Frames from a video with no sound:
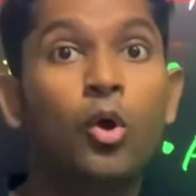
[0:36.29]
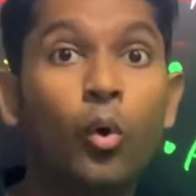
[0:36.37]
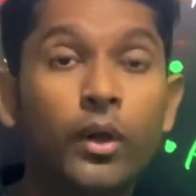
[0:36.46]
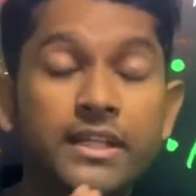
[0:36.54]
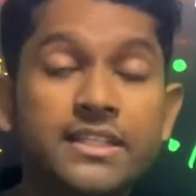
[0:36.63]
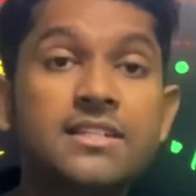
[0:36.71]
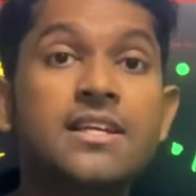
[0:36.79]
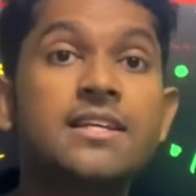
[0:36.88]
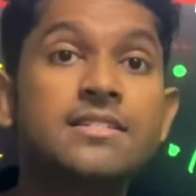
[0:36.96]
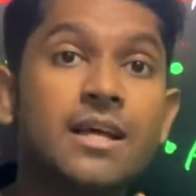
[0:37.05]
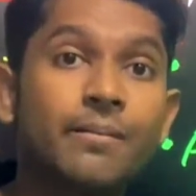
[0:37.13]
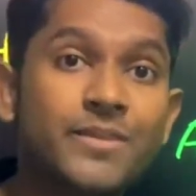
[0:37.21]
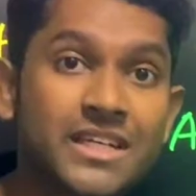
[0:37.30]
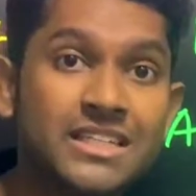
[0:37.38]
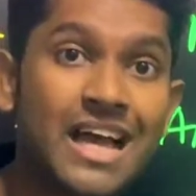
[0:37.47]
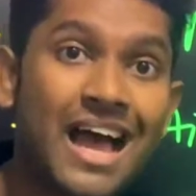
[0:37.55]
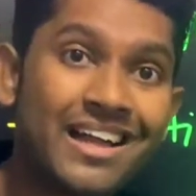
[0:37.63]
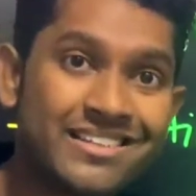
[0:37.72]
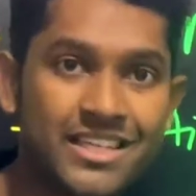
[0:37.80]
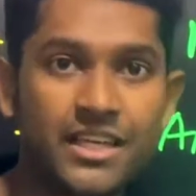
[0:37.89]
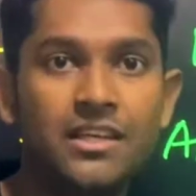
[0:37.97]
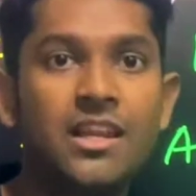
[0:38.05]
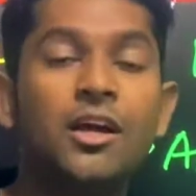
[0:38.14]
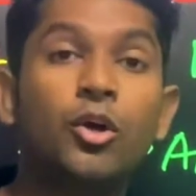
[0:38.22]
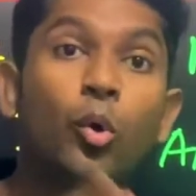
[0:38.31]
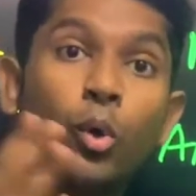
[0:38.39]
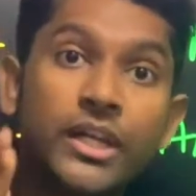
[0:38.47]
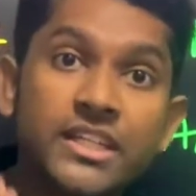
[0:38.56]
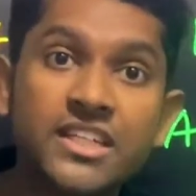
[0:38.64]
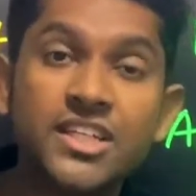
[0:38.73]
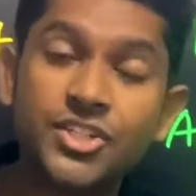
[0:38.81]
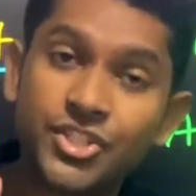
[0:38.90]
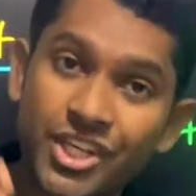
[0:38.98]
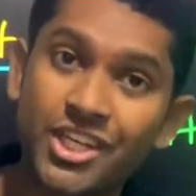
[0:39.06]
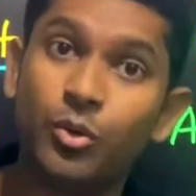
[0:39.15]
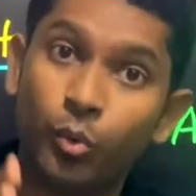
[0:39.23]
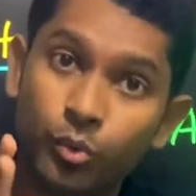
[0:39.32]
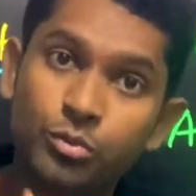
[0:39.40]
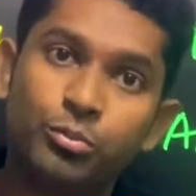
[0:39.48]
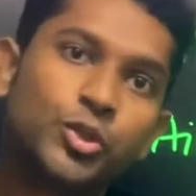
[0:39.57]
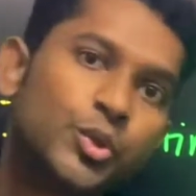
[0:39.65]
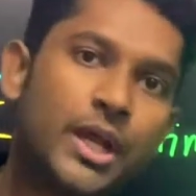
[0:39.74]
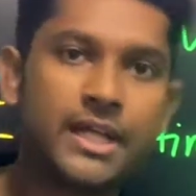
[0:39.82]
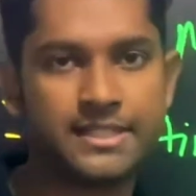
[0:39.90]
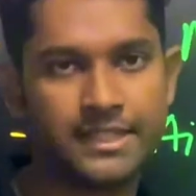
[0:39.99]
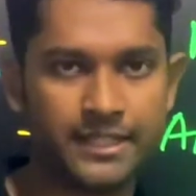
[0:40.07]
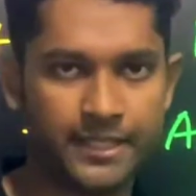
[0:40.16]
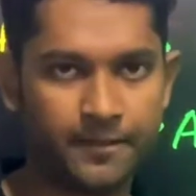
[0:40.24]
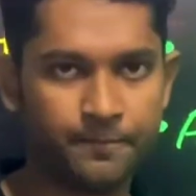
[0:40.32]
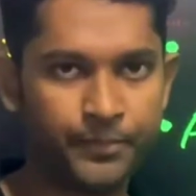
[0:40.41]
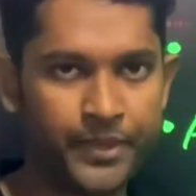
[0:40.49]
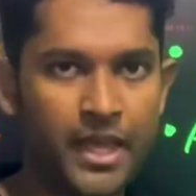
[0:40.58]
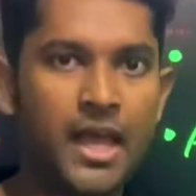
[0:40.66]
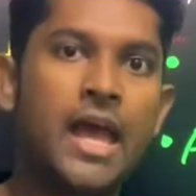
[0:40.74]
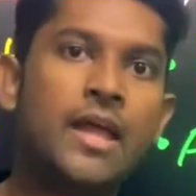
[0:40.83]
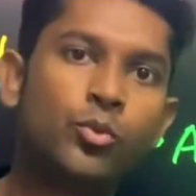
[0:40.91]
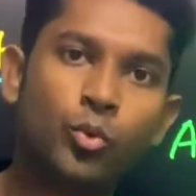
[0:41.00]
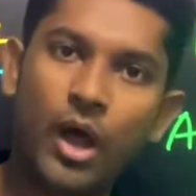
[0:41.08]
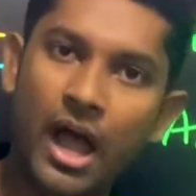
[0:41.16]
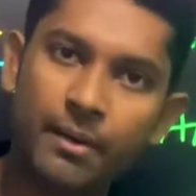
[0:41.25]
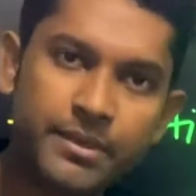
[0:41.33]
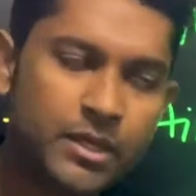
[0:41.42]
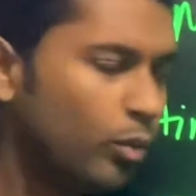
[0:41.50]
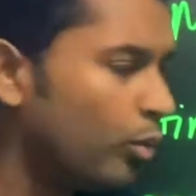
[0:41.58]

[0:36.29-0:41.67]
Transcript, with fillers: কলেজে সেই সাবজেক্টটা আছে কিনা কলেজের সেই অনুমোদন আছে কিনা তো আমি